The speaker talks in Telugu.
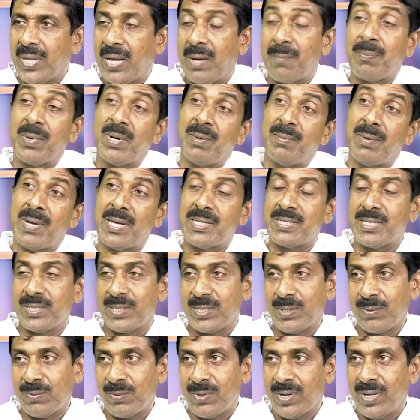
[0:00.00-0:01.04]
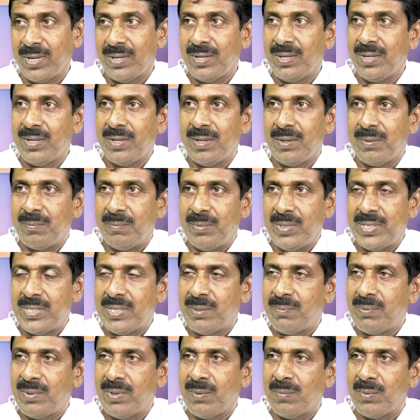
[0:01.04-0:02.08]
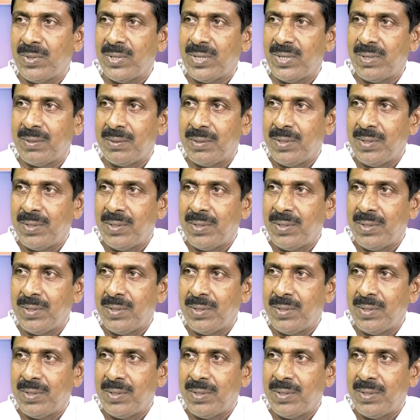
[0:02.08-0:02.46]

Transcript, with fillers: అప్పటి బ్యాచ్ అంతా కూడా బీజేపీలో మొద